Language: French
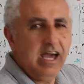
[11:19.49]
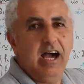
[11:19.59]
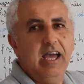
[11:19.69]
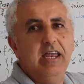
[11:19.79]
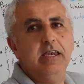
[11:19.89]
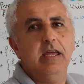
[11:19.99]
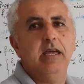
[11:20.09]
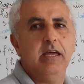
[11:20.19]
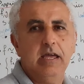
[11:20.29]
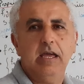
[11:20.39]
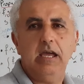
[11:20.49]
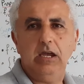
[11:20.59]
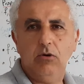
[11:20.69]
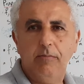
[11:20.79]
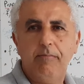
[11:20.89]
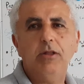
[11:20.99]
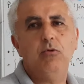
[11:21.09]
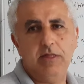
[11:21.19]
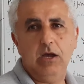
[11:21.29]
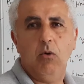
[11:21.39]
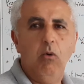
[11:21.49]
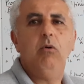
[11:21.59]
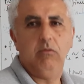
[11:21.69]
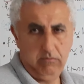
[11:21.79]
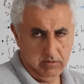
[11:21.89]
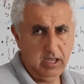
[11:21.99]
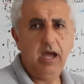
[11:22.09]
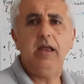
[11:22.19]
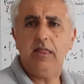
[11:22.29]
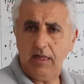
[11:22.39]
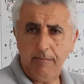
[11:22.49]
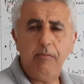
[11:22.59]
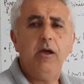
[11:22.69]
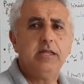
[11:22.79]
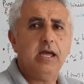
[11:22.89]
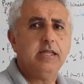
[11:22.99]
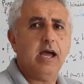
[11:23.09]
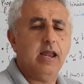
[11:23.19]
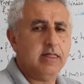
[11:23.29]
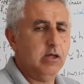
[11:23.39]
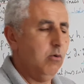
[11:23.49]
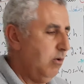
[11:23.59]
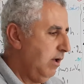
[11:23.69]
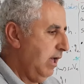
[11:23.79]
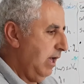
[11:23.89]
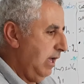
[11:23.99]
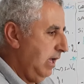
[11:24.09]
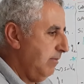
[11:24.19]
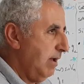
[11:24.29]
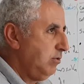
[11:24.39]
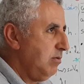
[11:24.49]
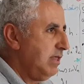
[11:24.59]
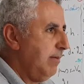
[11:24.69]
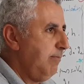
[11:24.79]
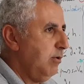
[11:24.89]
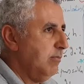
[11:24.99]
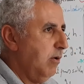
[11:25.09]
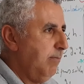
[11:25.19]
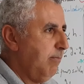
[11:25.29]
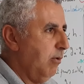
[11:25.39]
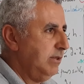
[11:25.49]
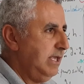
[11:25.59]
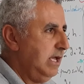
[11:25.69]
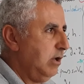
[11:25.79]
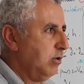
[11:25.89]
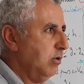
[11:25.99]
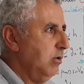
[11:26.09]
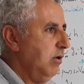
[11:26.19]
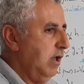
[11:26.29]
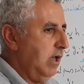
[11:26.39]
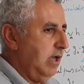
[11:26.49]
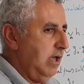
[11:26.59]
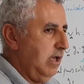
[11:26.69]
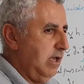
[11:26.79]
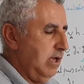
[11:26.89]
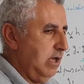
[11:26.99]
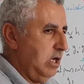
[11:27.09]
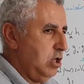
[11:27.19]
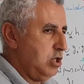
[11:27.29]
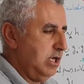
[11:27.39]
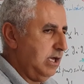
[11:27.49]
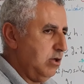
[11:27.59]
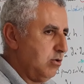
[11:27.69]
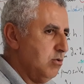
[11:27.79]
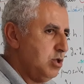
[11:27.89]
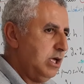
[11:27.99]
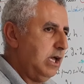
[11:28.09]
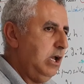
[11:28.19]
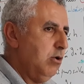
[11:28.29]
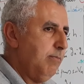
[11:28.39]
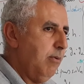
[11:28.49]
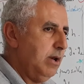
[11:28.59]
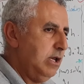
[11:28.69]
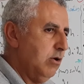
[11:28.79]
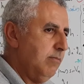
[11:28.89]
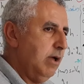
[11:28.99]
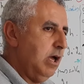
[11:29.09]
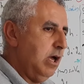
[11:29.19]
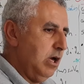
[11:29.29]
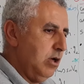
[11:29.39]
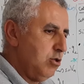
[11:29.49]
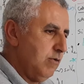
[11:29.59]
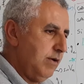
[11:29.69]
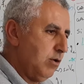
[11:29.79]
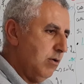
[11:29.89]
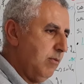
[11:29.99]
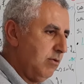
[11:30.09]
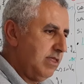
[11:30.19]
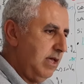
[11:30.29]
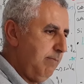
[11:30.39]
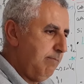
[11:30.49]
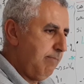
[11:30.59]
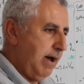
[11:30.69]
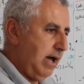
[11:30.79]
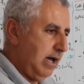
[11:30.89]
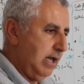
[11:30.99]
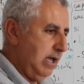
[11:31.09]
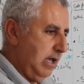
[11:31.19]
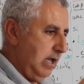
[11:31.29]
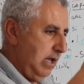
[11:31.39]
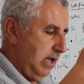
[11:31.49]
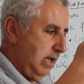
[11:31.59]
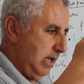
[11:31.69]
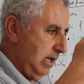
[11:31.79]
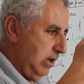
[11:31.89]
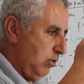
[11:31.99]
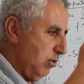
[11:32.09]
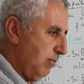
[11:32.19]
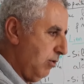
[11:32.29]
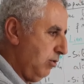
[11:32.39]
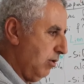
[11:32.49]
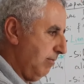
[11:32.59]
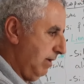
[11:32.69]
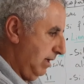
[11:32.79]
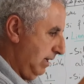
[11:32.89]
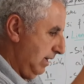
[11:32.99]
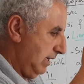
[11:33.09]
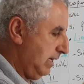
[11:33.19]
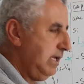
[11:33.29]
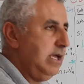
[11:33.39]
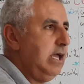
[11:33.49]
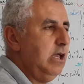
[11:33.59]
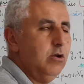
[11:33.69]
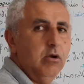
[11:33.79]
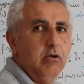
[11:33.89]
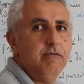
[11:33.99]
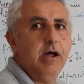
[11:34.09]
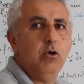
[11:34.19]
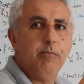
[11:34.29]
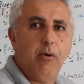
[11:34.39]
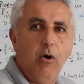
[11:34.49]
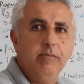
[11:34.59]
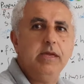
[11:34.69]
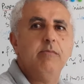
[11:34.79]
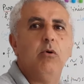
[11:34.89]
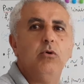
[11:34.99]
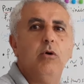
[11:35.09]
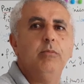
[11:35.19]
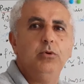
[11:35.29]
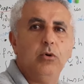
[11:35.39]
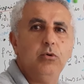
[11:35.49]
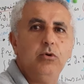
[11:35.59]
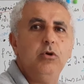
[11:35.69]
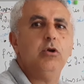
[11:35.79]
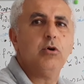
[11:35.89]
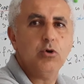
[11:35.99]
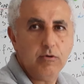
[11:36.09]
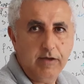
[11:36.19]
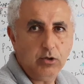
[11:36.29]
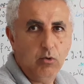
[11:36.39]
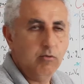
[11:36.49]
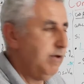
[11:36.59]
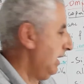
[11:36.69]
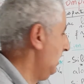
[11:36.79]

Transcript: à n et non pas de 0 n, ça peut être égal à 0. Et eh bien tout simplement pour dire que euh, quand j'écris le polynôme, je vais commencer par euh, le monôme qui est, enfin le premier monôme non nul que je vais trouver.